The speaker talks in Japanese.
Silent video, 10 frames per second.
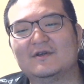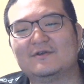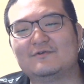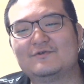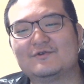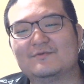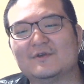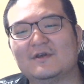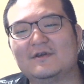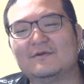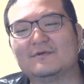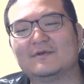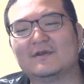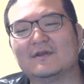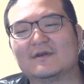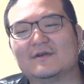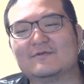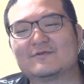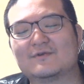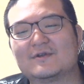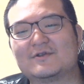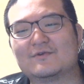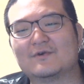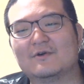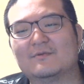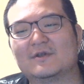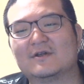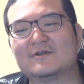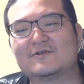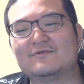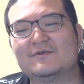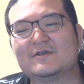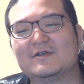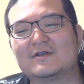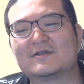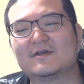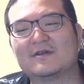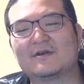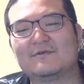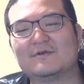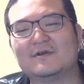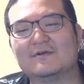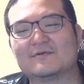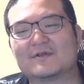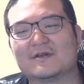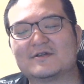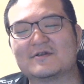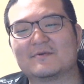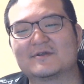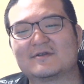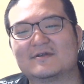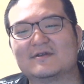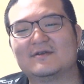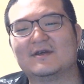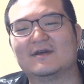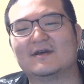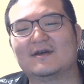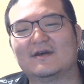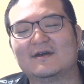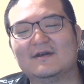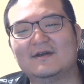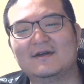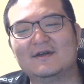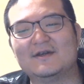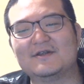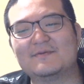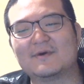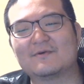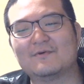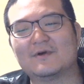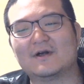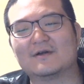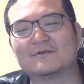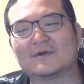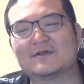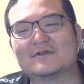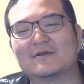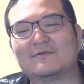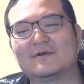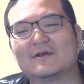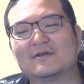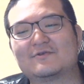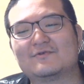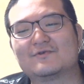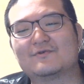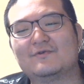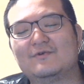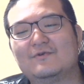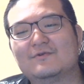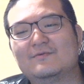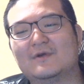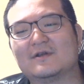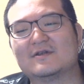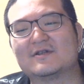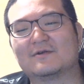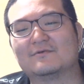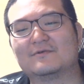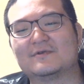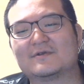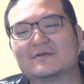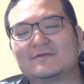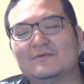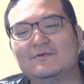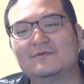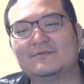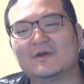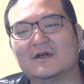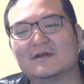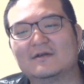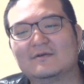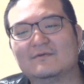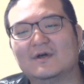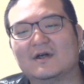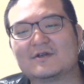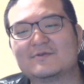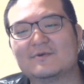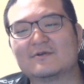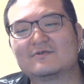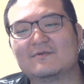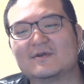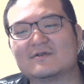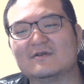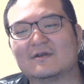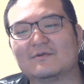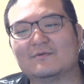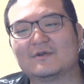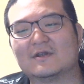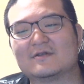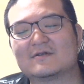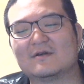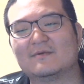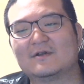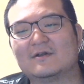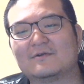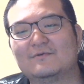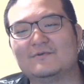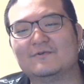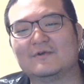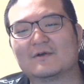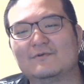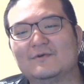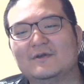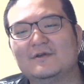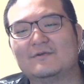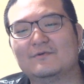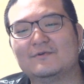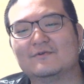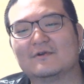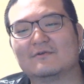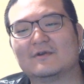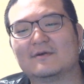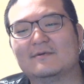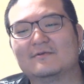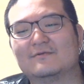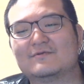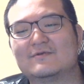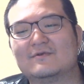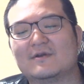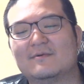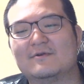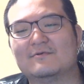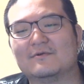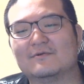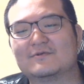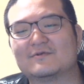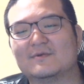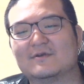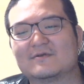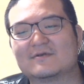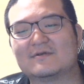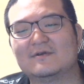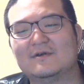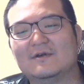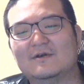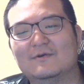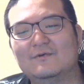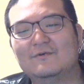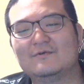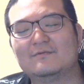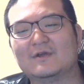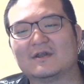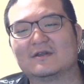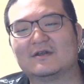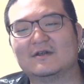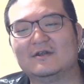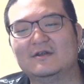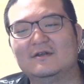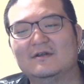YouTube で家でできるストレッチ動画を見たり、週いちで野菜だけの日をしたりしています。いや、一番効果があると感じたのは朝食をオールブランにしたことです。オールブランは初めはクソまずいなと思ったんですが、バナナ豆乳やコーヒー豆乳などで食べると普通に食べれるのでおすすめです。オールブランって何？